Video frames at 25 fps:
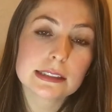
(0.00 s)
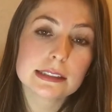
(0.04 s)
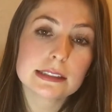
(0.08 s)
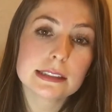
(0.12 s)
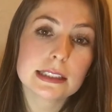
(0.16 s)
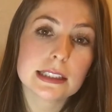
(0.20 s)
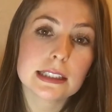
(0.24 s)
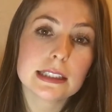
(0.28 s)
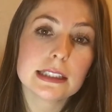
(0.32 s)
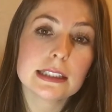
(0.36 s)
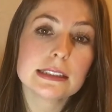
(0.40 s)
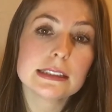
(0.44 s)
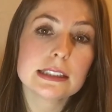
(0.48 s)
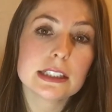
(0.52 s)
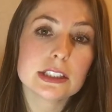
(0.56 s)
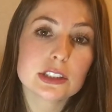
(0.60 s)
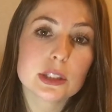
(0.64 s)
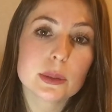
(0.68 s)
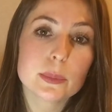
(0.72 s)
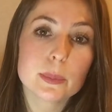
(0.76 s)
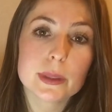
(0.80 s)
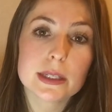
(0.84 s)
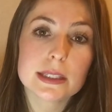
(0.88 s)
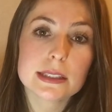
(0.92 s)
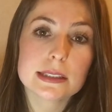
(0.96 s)
sem que
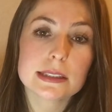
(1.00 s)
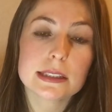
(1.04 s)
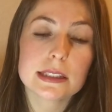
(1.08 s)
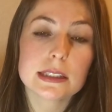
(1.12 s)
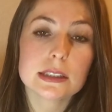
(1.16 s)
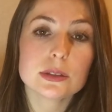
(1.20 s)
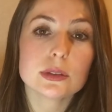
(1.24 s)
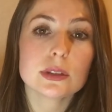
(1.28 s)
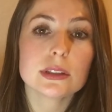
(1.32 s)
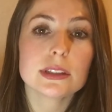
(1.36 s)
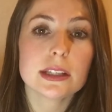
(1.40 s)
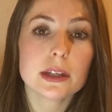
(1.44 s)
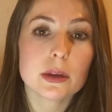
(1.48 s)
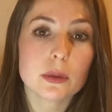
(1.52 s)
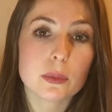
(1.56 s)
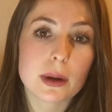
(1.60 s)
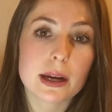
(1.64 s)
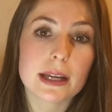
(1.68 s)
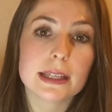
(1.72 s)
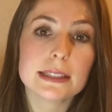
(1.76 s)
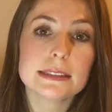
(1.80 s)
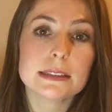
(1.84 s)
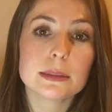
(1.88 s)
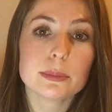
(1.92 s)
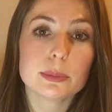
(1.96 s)
seja preciso
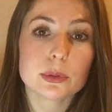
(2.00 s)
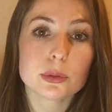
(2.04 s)
adequar esse